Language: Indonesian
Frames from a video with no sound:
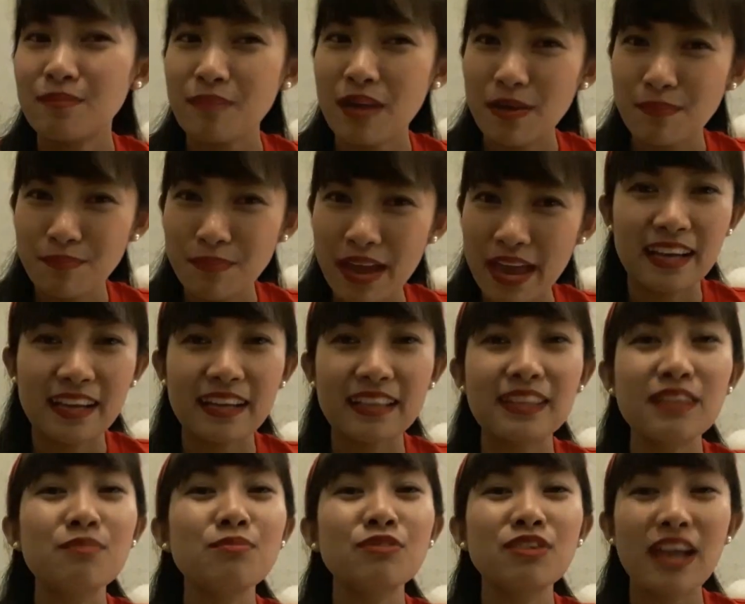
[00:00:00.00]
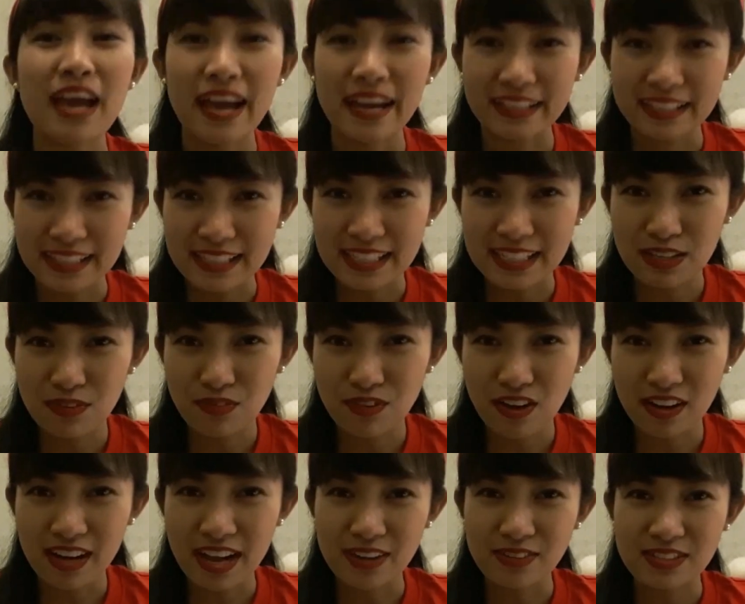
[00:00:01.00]
Bye bye. Ketemu lagi di
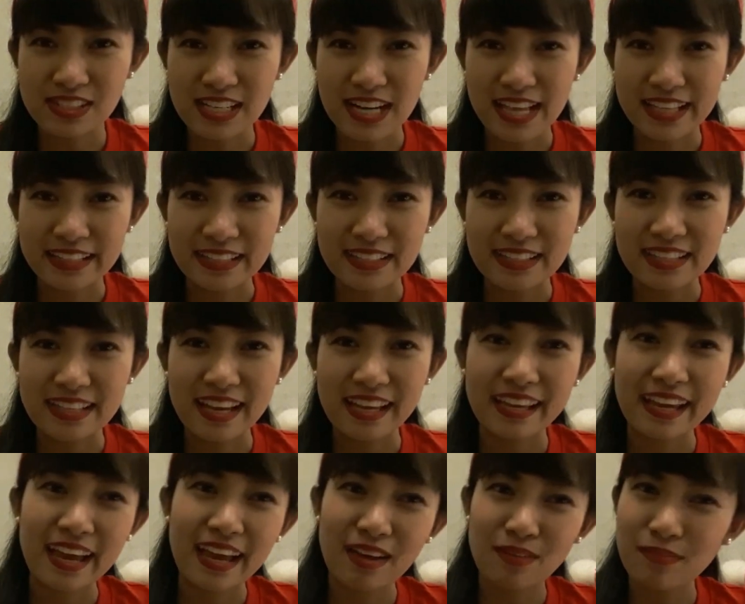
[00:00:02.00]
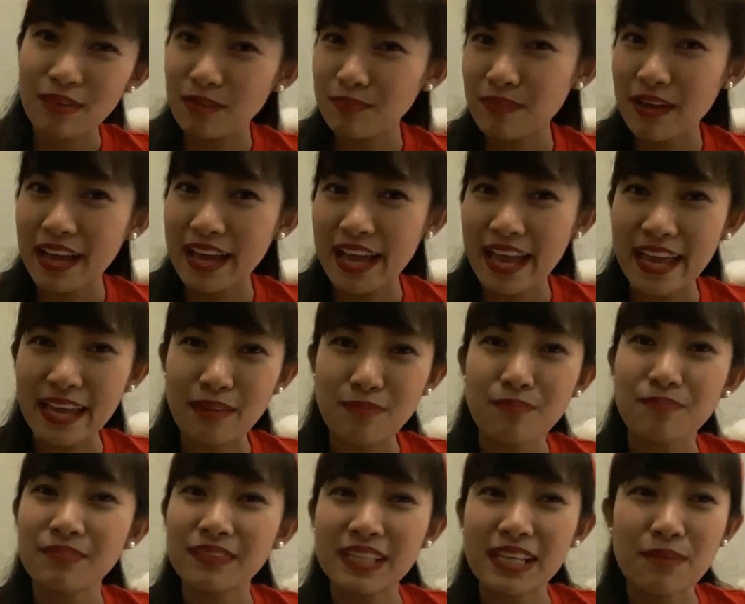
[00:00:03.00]
vlog aku selanjutnya ya. Bye bye.
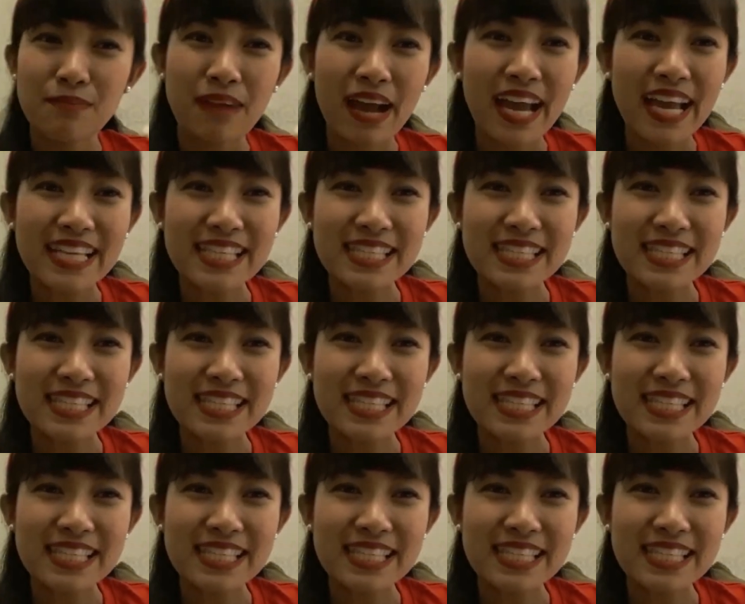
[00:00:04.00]
Terima